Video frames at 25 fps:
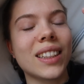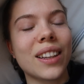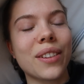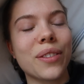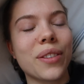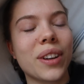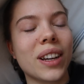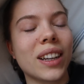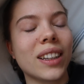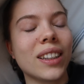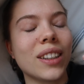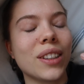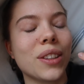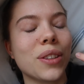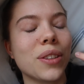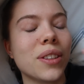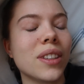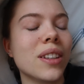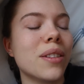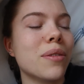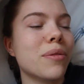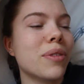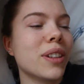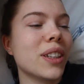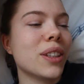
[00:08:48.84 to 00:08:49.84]
ist einfach eine
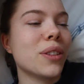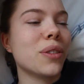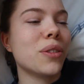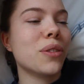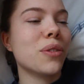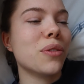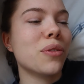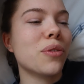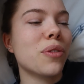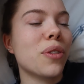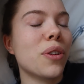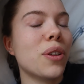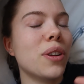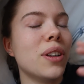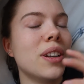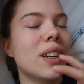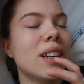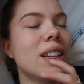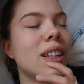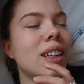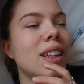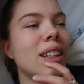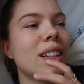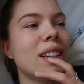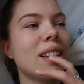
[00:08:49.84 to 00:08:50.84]
Zusammenfassung von
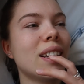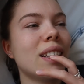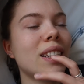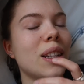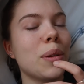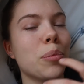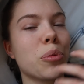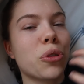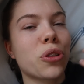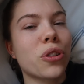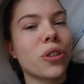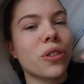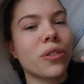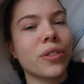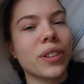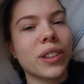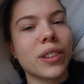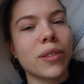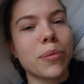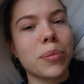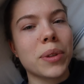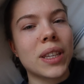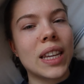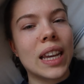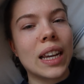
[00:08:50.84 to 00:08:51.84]
dem Stoff, was
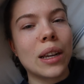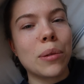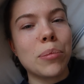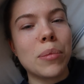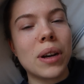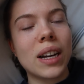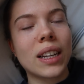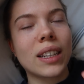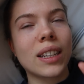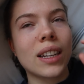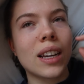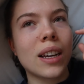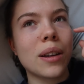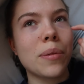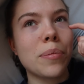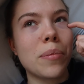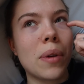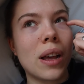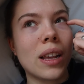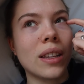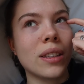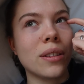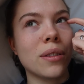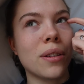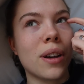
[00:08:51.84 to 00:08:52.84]
wir bisher gemacht haben.
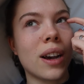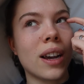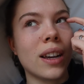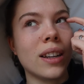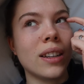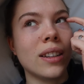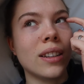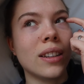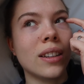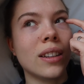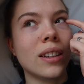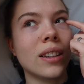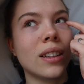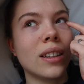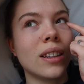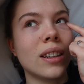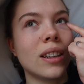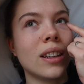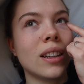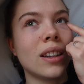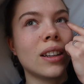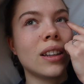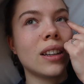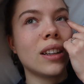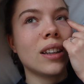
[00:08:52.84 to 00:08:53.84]
Also eine,
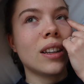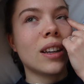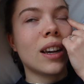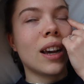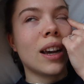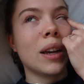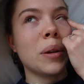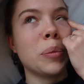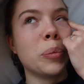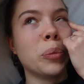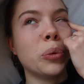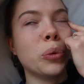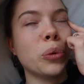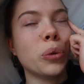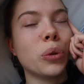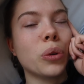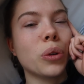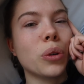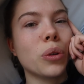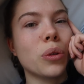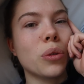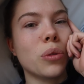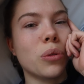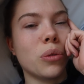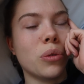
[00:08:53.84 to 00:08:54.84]
ein
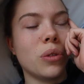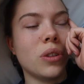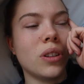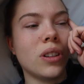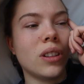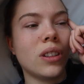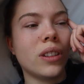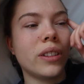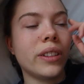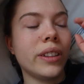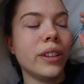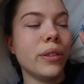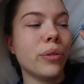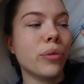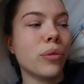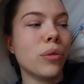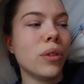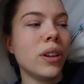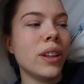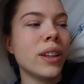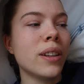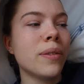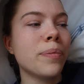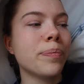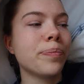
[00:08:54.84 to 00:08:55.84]
Buch und die
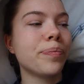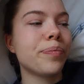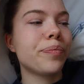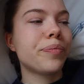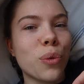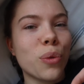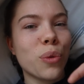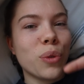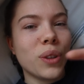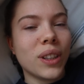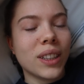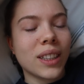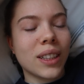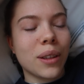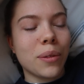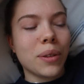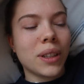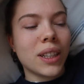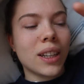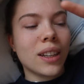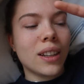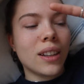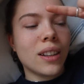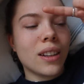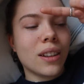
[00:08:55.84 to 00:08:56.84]
Folien. Und das gebe ich
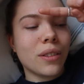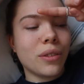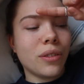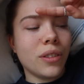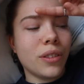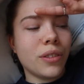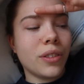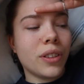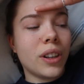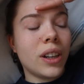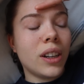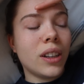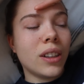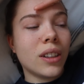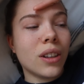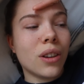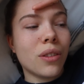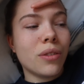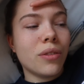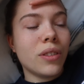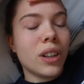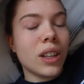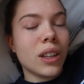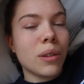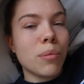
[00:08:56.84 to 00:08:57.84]
dann auf jeden Fall
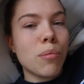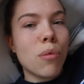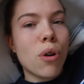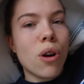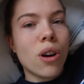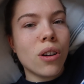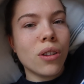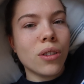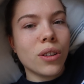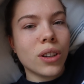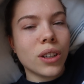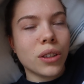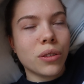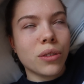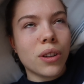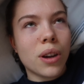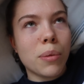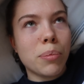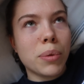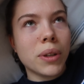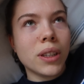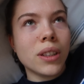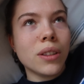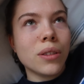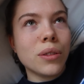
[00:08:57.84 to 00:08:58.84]
hoffentlich morgen oder so
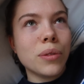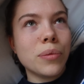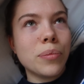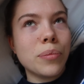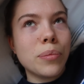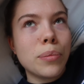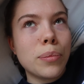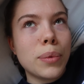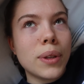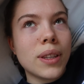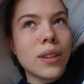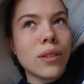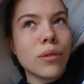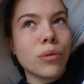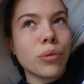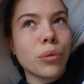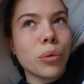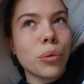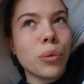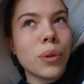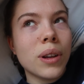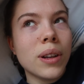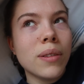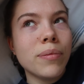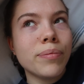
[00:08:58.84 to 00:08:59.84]
ab, also ein bisschen
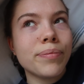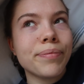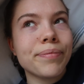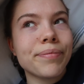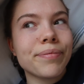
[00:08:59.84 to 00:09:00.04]
früher.